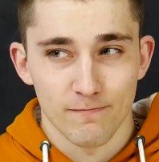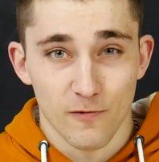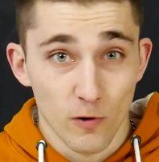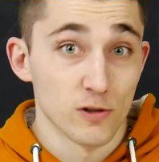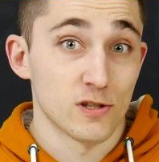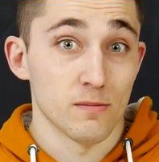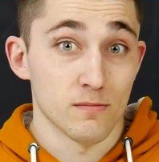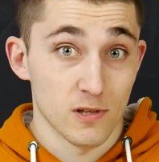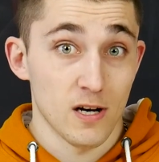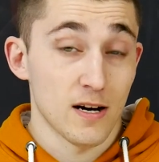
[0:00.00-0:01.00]

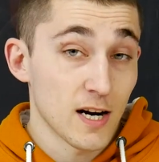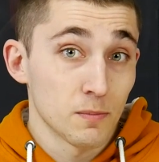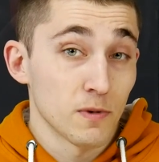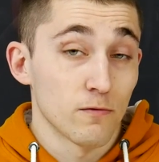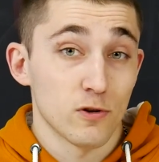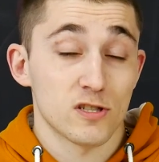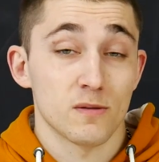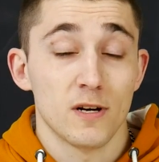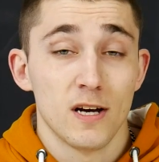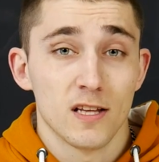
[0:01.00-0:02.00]
8, да, Redmi
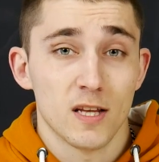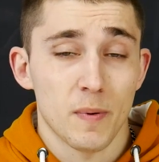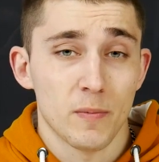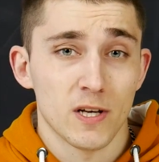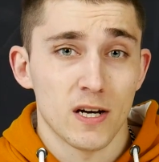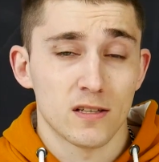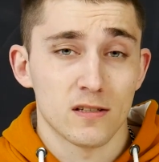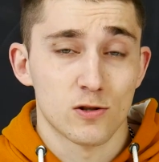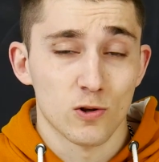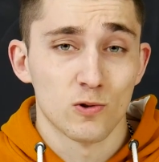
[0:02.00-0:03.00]
8 напоминает
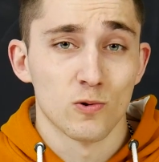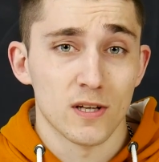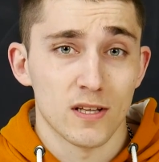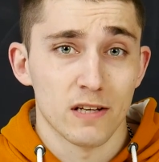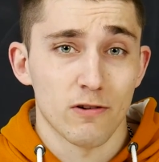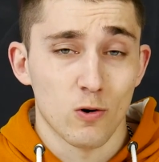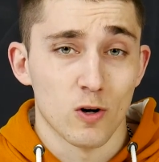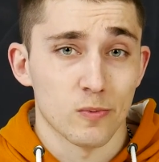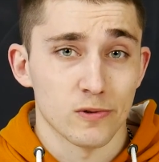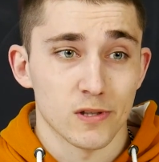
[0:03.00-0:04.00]
э, структуру данного
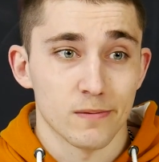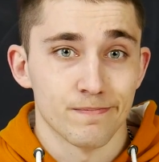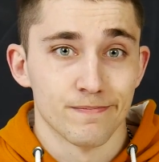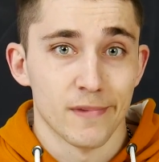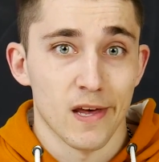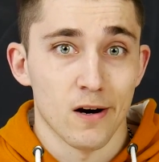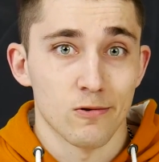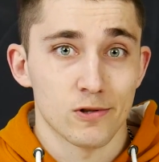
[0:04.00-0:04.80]
корпуса. Да уж.